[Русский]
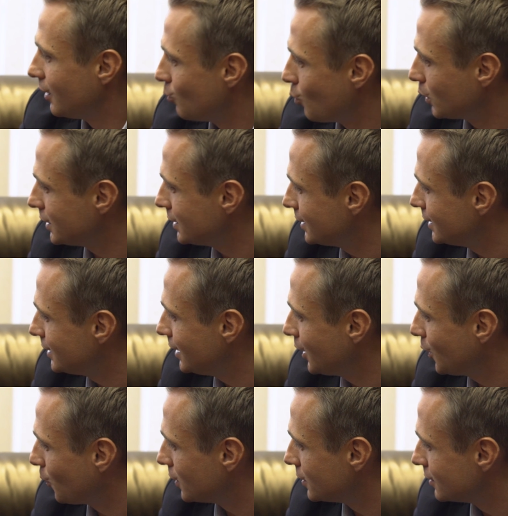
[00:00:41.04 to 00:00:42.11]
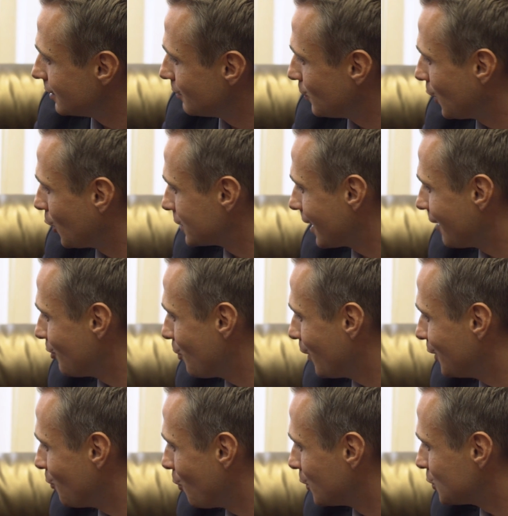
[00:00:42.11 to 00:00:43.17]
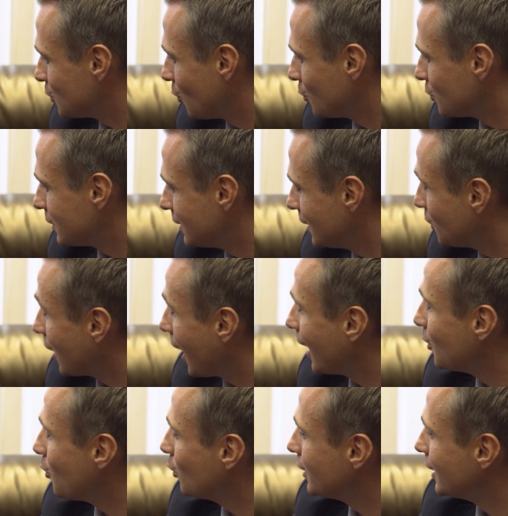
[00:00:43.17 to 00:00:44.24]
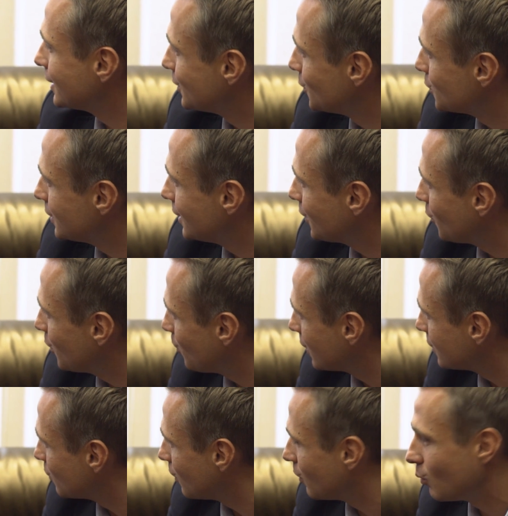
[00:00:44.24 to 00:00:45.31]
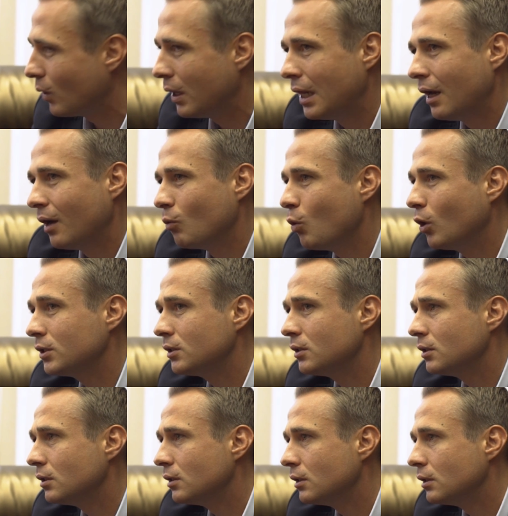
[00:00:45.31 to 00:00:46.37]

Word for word: В чем секрет? Многим интересно, хотят узнать его, хотя никакого секрета нет.